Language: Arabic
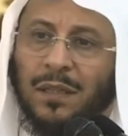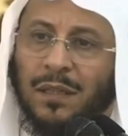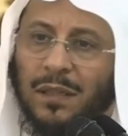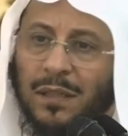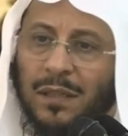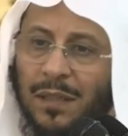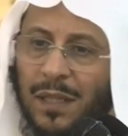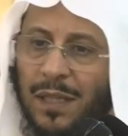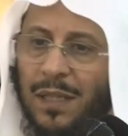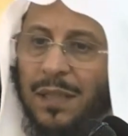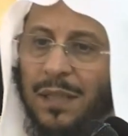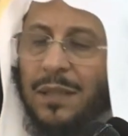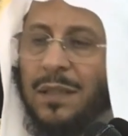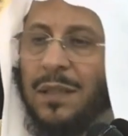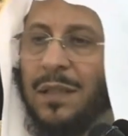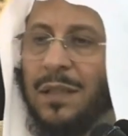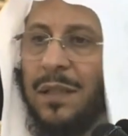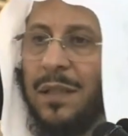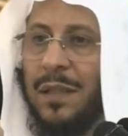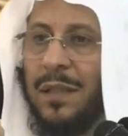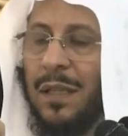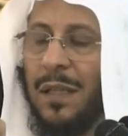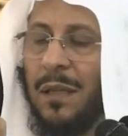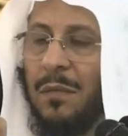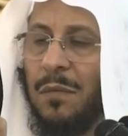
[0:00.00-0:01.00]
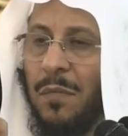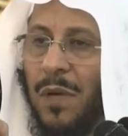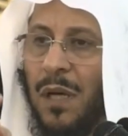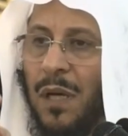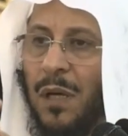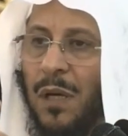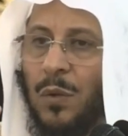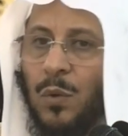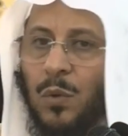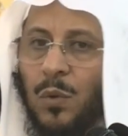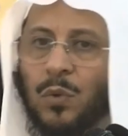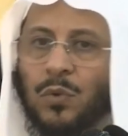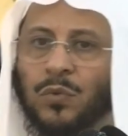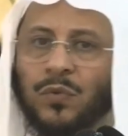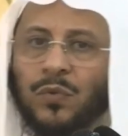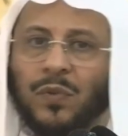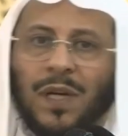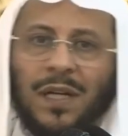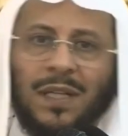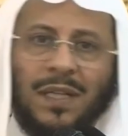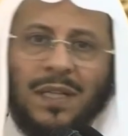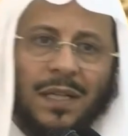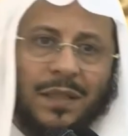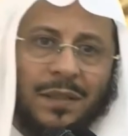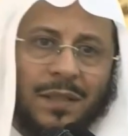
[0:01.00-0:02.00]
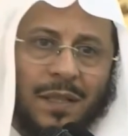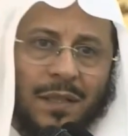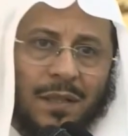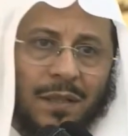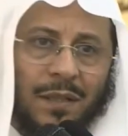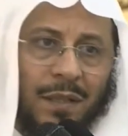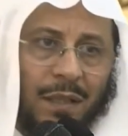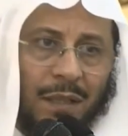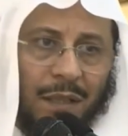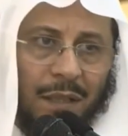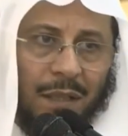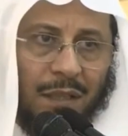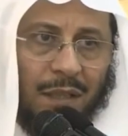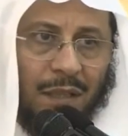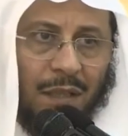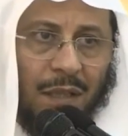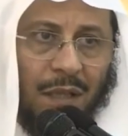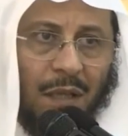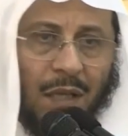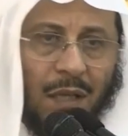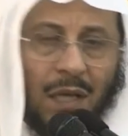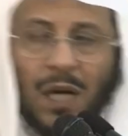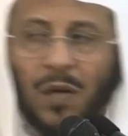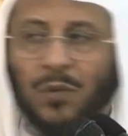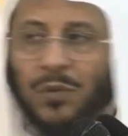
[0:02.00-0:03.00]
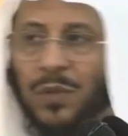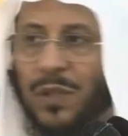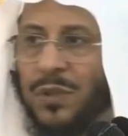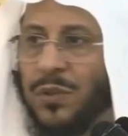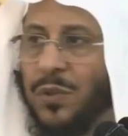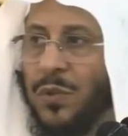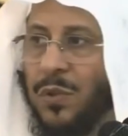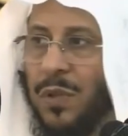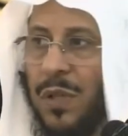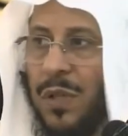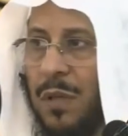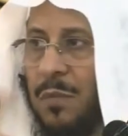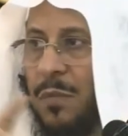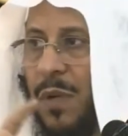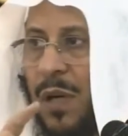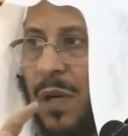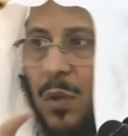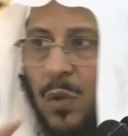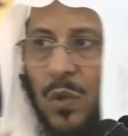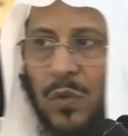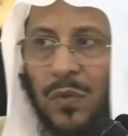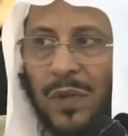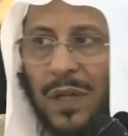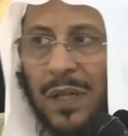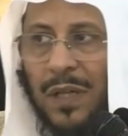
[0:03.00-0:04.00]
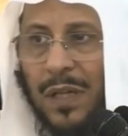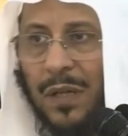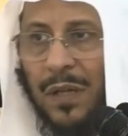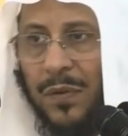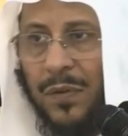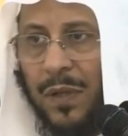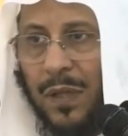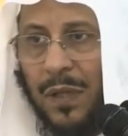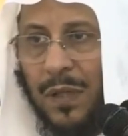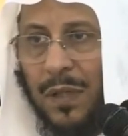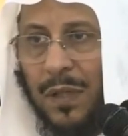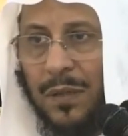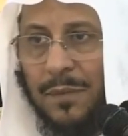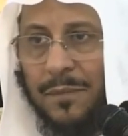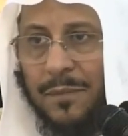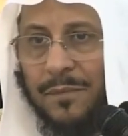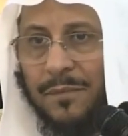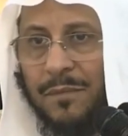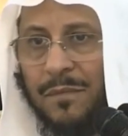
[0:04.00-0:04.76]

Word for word: يأتي المحلوف على تركه أو يترك المحلوف على فعله